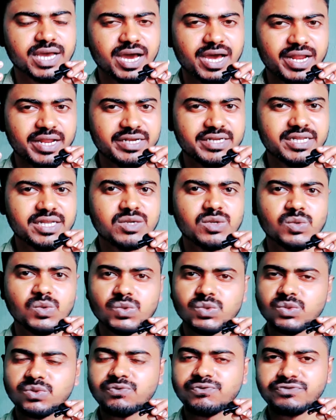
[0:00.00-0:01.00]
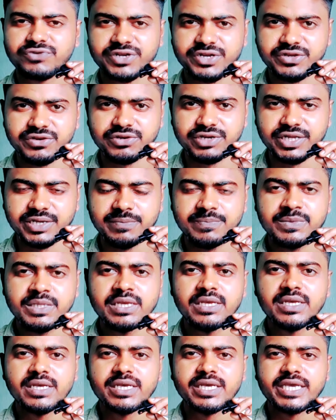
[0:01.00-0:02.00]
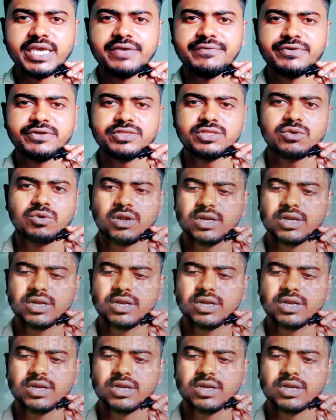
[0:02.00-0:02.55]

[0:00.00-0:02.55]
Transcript: আর একটা নতুন ভিডিও নিয়ে এই ভিডিওতে